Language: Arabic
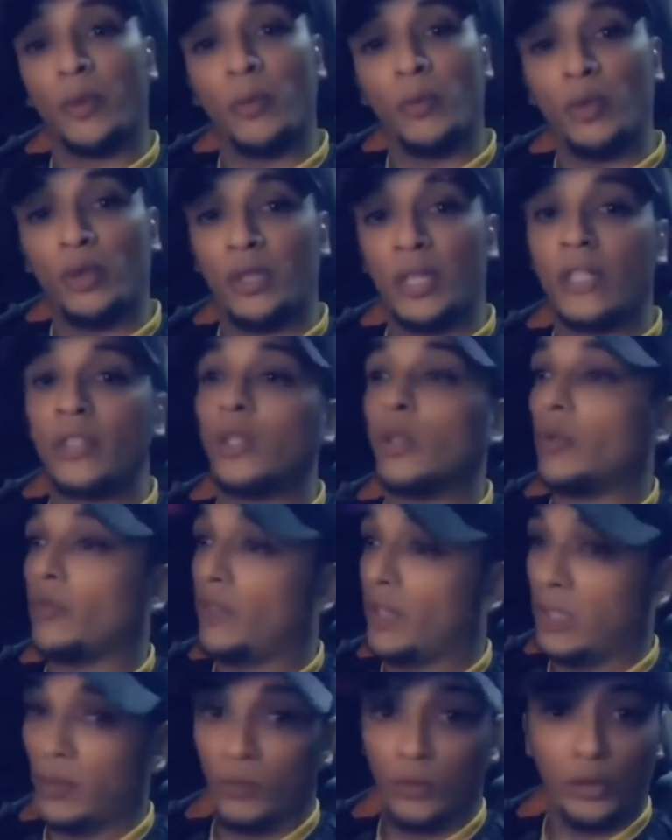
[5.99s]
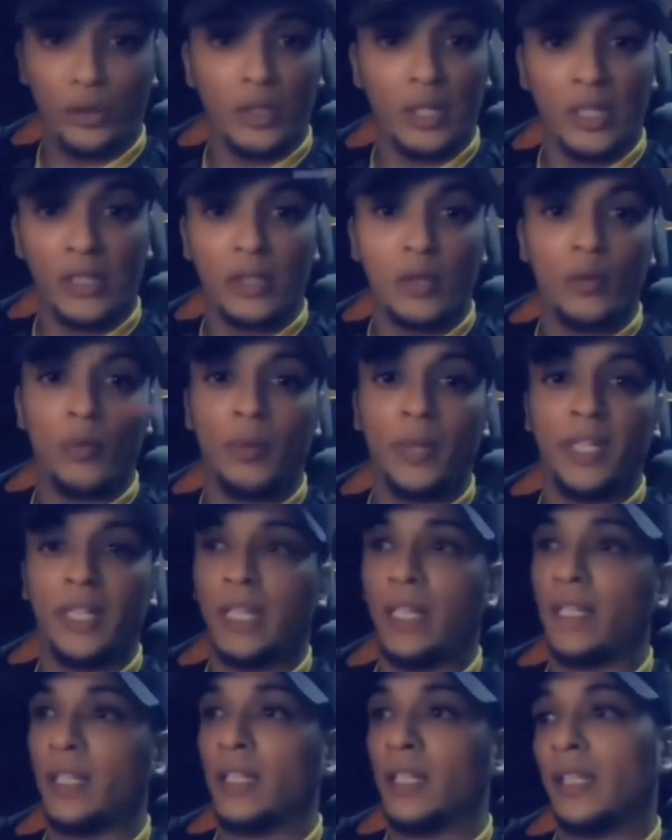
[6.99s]
محتاجه انه فعلا محتاجه
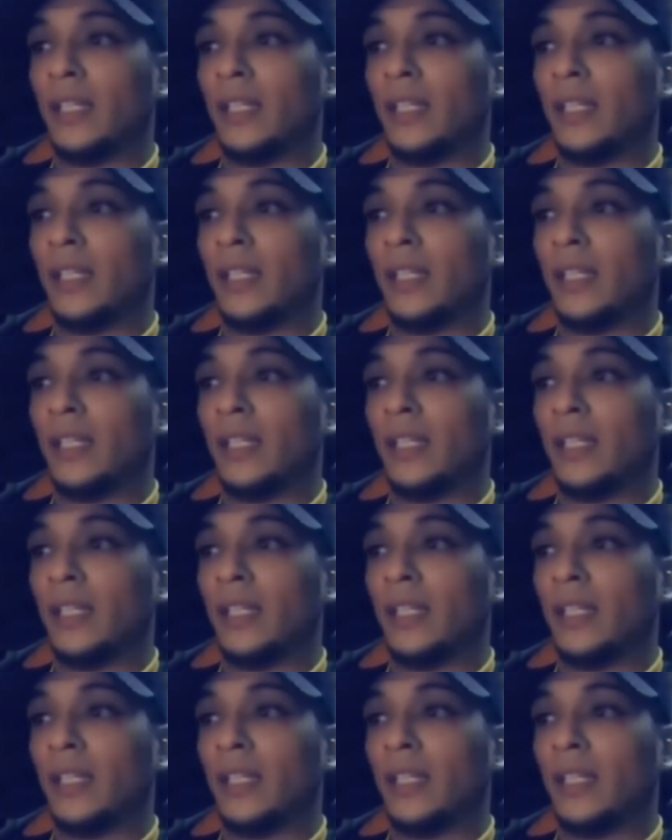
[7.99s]
وبعدين